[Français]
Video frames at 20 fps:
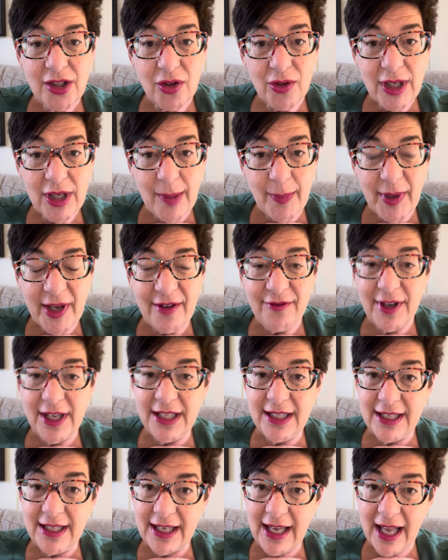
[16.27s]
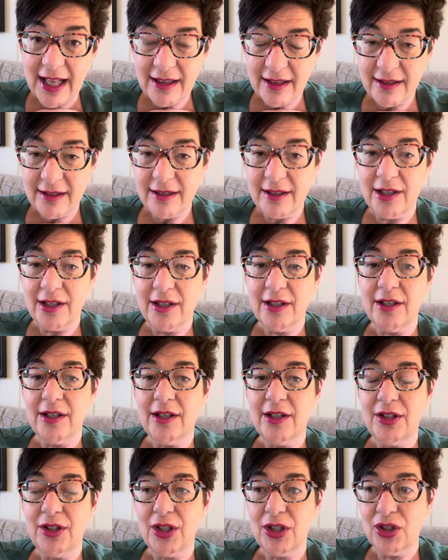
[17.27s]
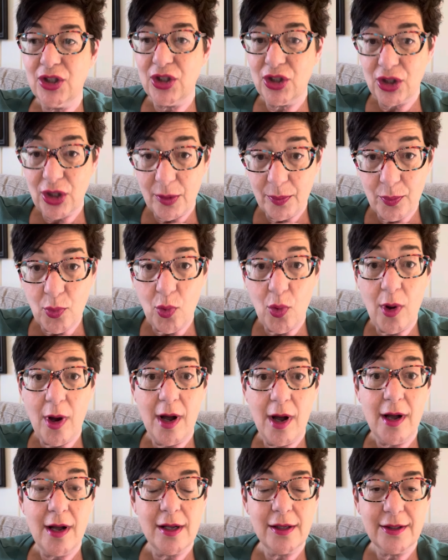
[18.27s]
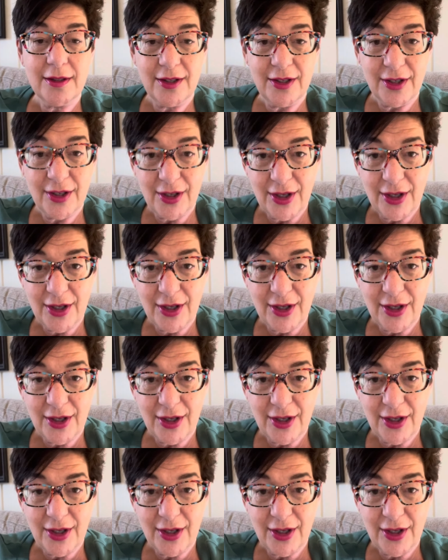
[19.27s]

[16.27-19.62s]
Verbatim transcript: Donc après 24 non-stop boîtes,